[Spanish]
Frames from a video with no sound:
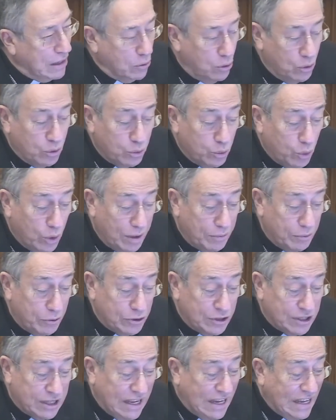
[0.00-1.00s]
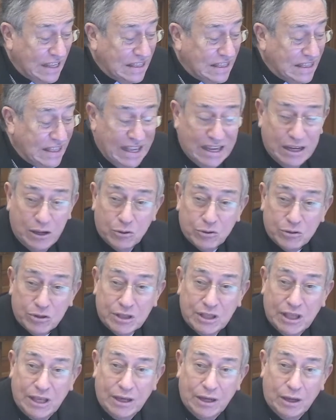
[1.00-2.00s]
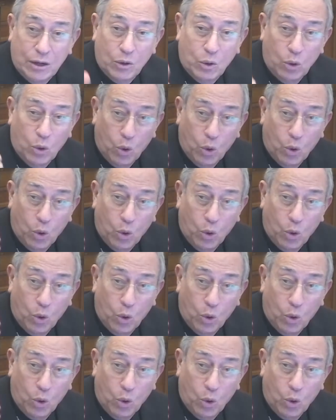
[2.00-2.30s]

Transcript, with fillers: con nuevos criterios de